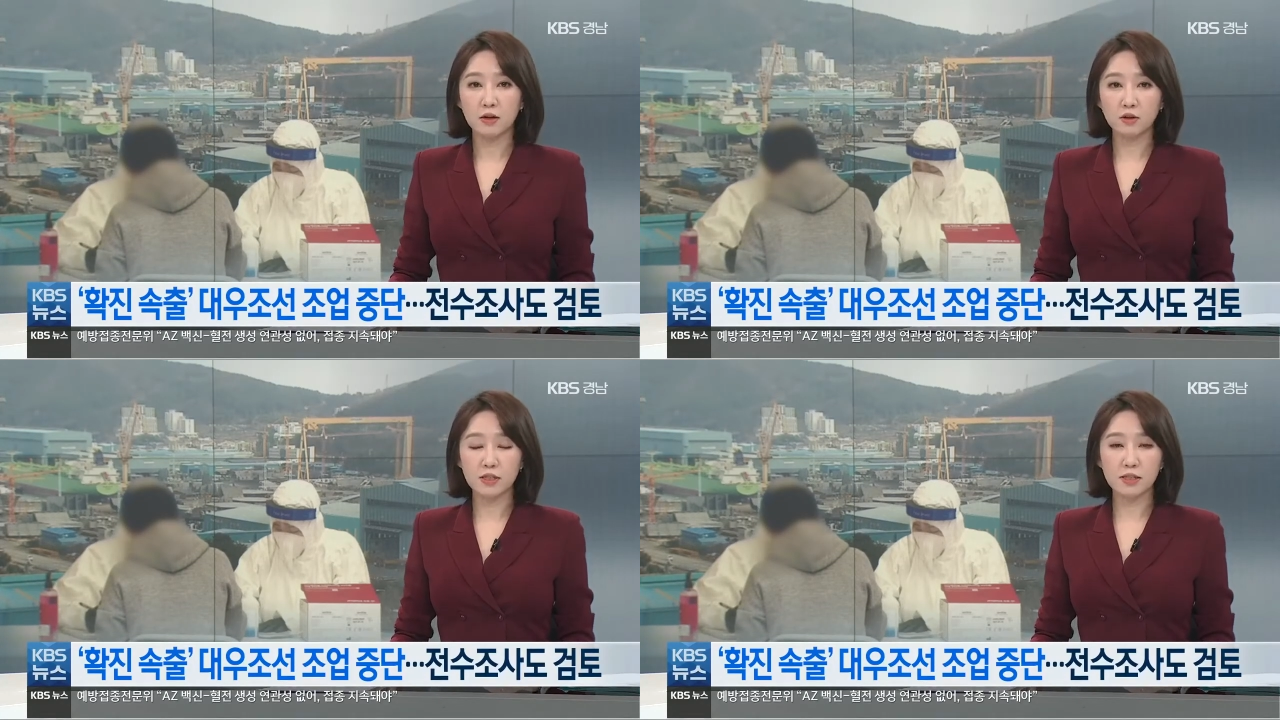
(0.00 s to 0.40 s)

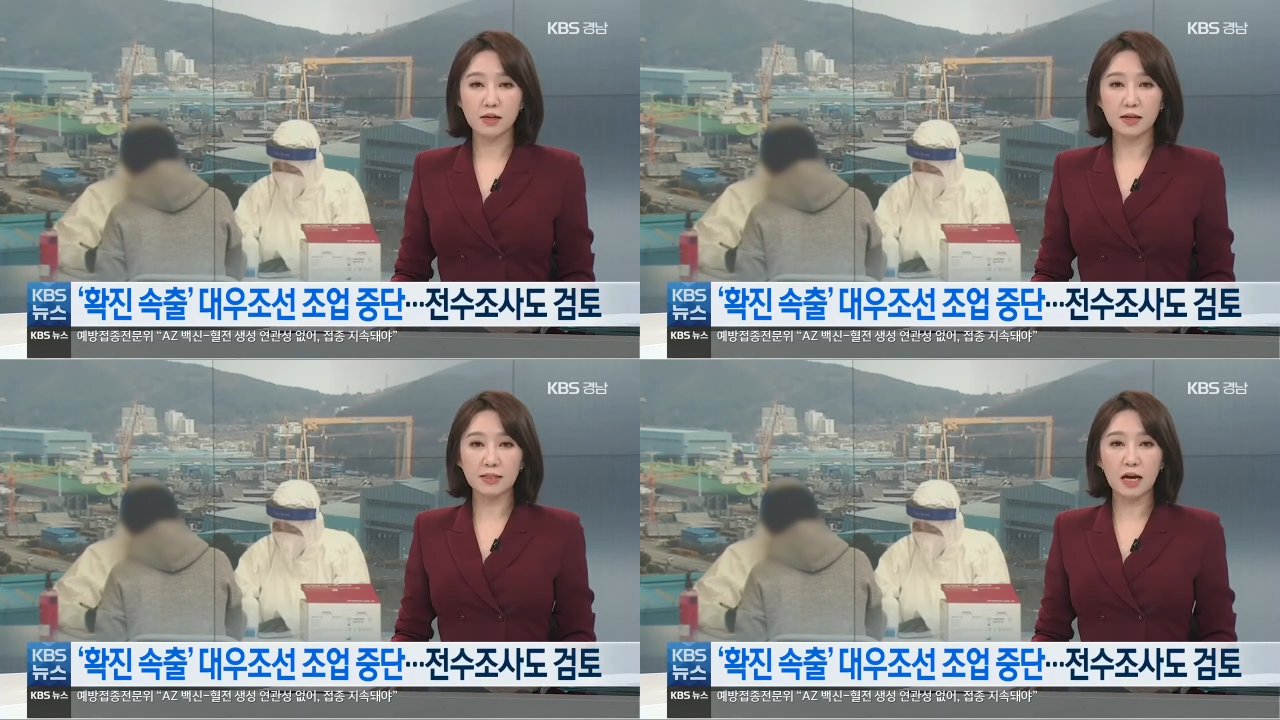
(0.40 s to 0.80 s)

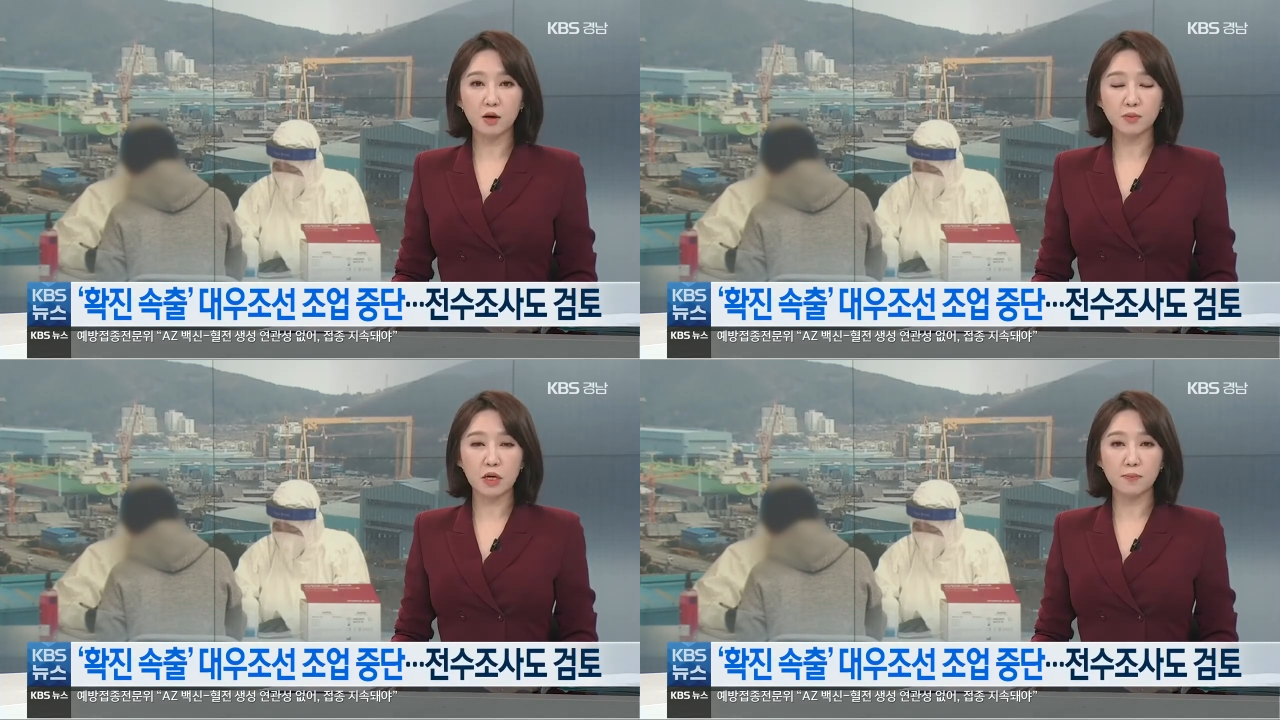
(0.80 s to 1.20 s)
거제시가
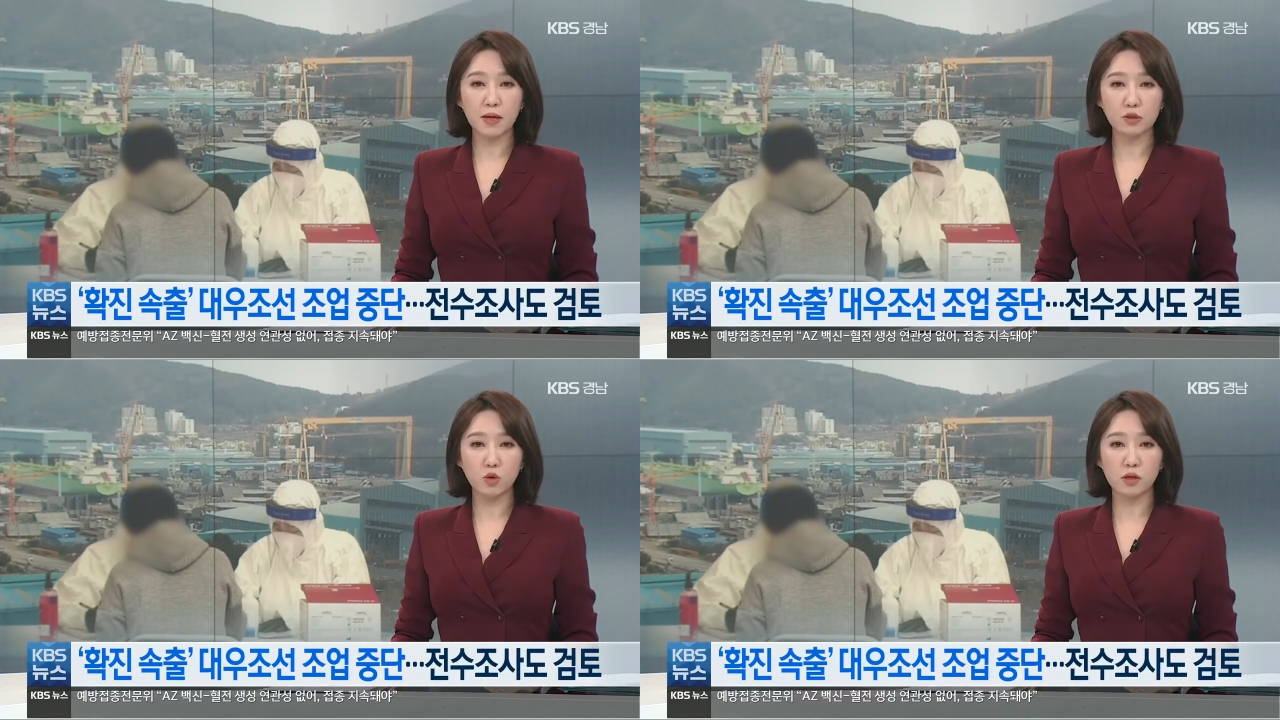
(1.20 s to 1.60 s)
사업장
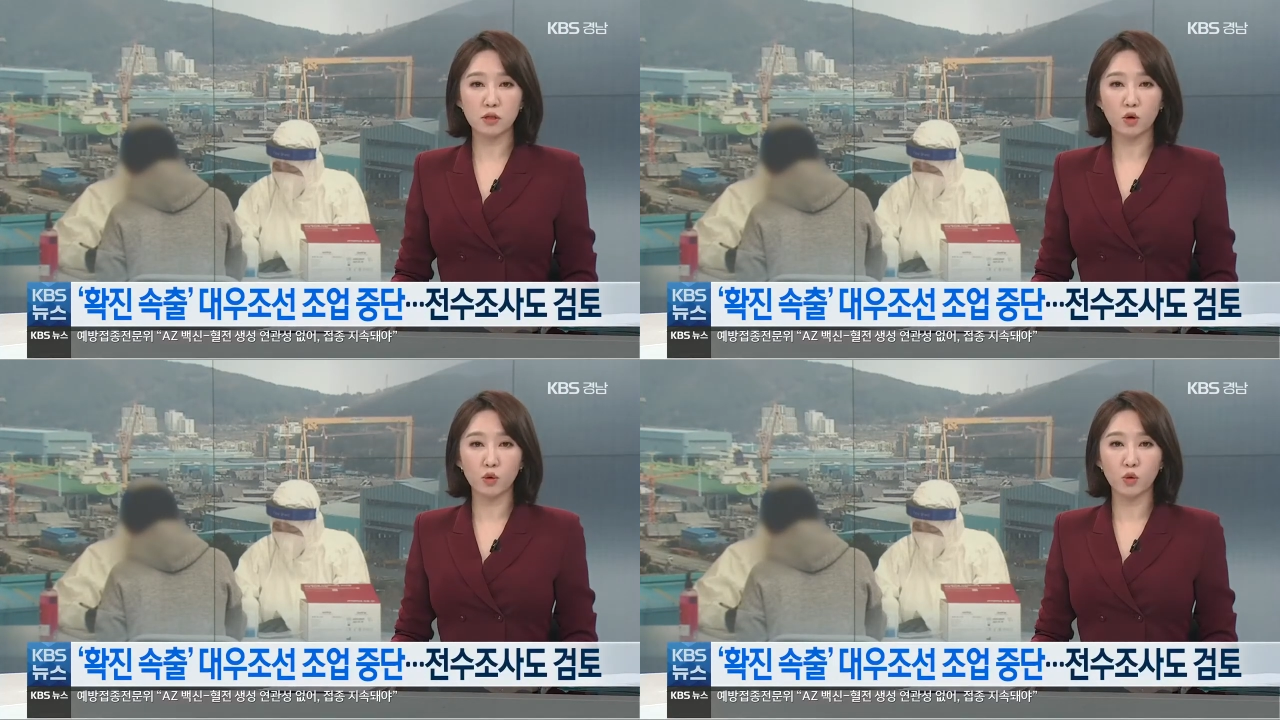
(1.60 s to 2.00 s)

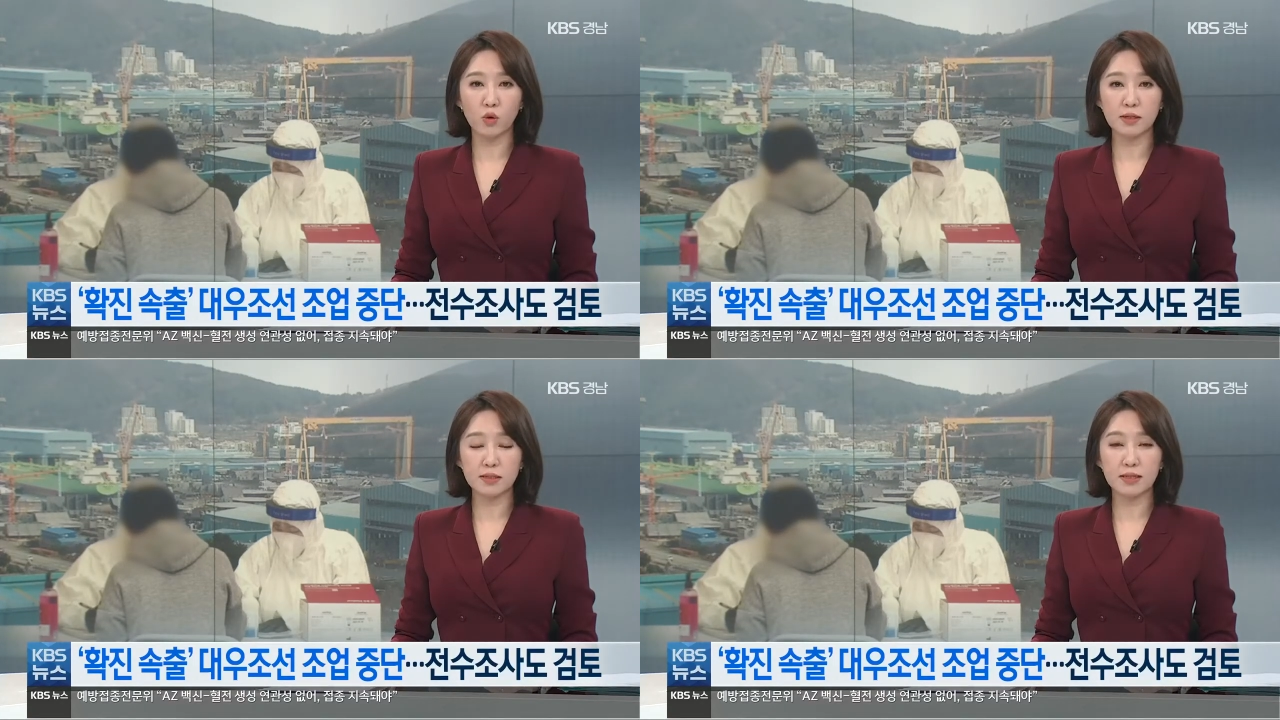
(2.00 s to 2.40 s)
폐쇄를
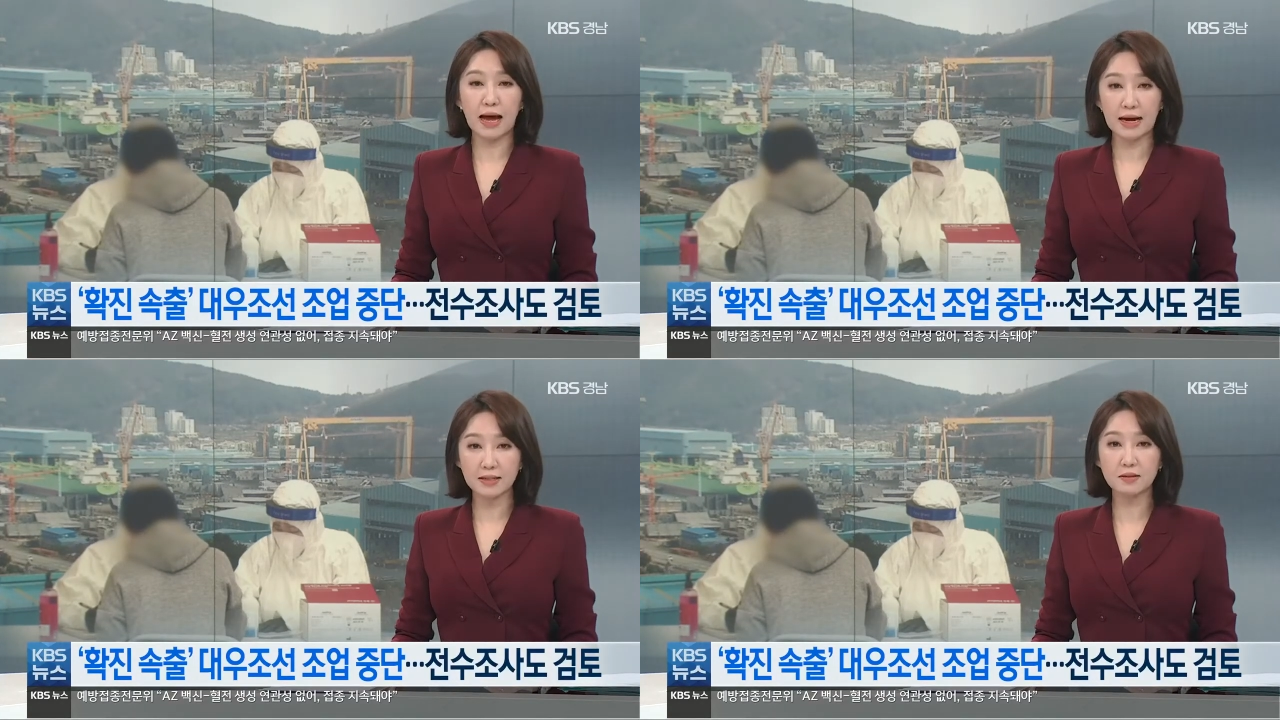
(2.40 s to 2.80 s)
권고한 지
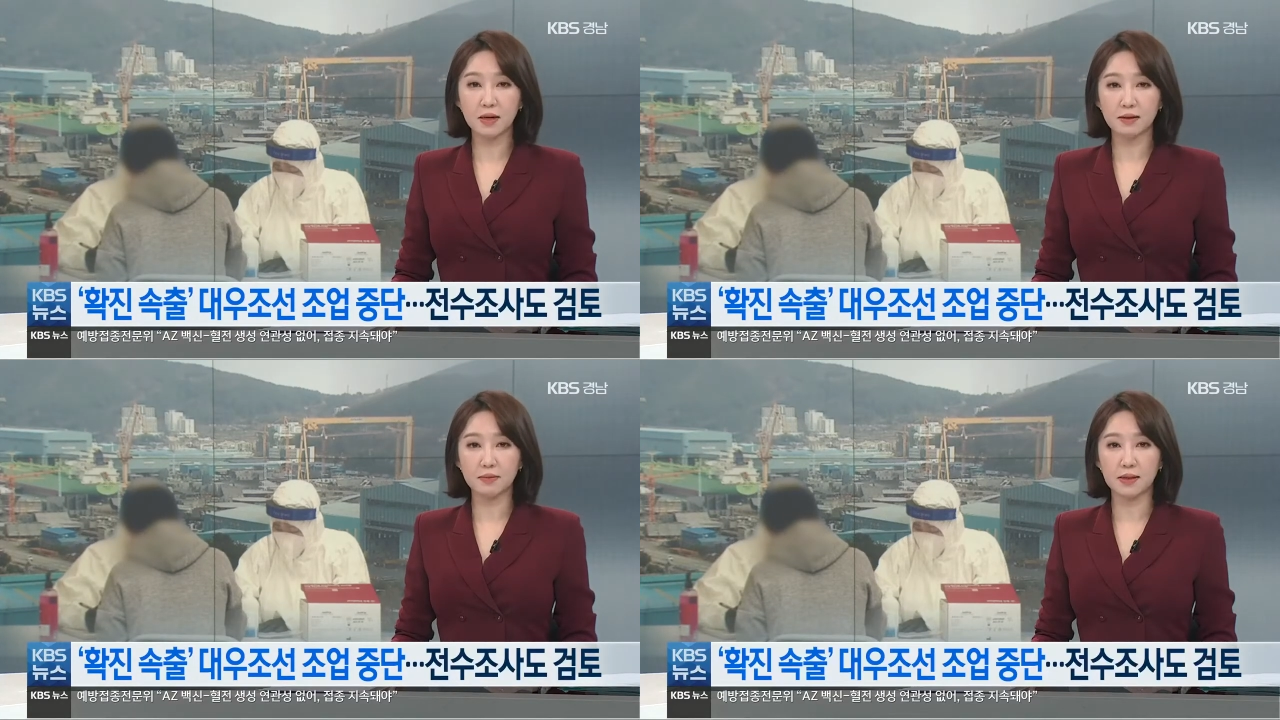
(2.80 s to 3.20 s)
나흘
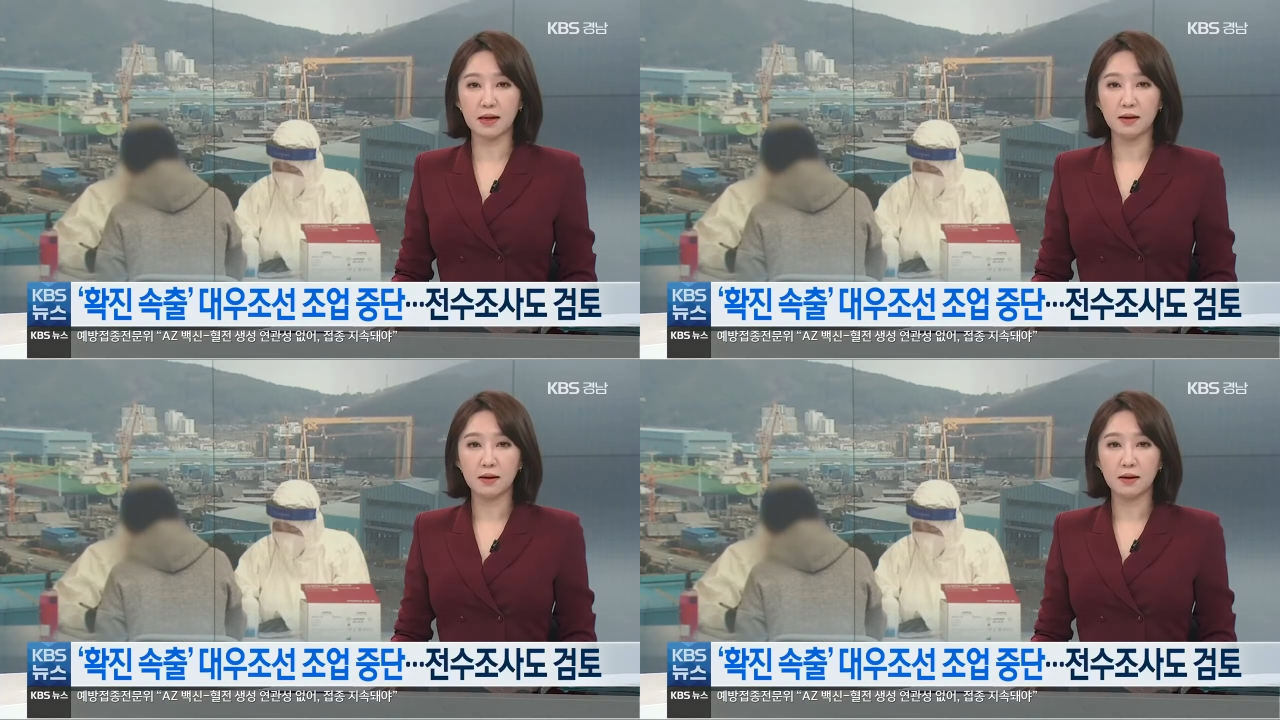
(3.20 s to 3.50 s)
만입니다.